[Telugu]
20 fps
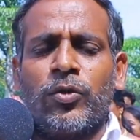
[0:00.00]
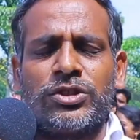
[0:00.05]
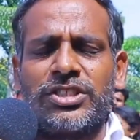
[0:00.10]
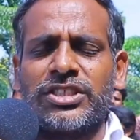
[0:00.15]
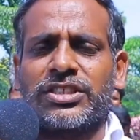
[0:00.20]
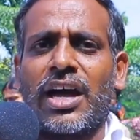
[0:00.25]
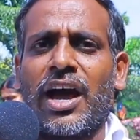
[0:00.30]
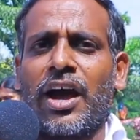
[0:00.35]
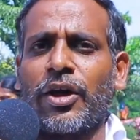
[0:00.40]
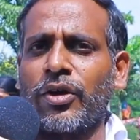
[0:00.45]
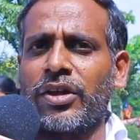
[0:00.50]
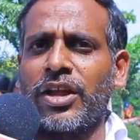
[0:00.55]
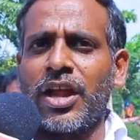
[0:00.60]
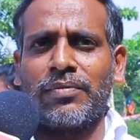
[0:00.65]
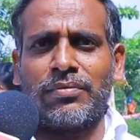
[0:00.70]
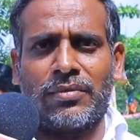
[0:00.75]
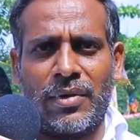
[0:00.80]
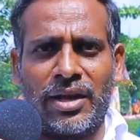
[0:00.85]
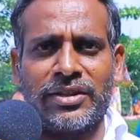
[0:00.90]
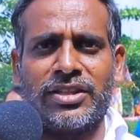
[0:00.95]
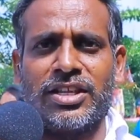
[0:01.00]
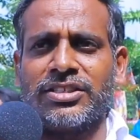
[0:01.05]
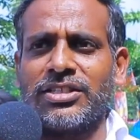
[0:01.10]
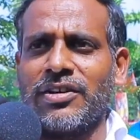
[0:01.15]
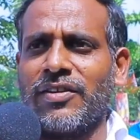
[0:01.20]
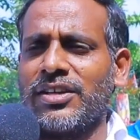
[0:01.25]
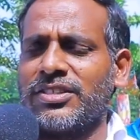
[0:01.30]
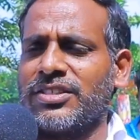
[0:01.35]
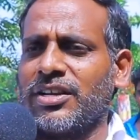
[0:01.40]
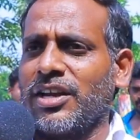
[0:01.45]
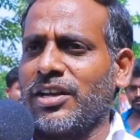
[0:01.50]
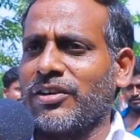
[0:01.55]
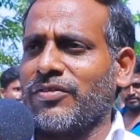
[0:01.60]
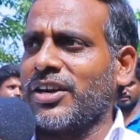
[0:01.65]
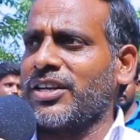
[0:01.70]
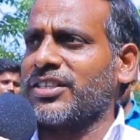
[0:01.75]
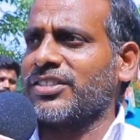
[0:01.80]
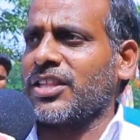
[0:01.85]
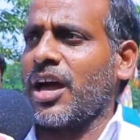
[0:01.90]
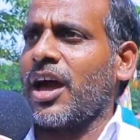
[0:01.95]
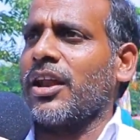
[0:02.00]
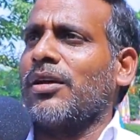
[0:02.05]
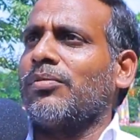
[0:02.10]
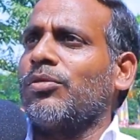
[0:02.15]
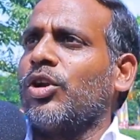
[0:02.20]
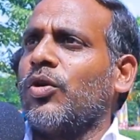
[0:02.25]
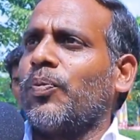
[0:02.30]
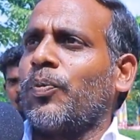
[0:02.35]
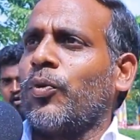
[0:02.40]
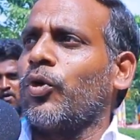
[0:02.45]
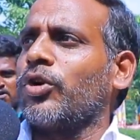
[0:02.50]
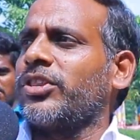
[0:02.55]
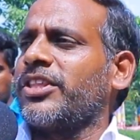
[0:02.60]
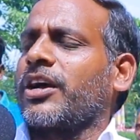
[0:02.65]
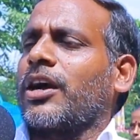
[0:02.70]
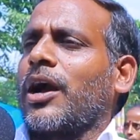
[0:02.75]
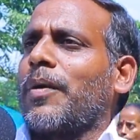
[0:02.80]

ఉచిత ఆరోగ్యం అందించవలసినటువంటి స్థానంలో పూర్తి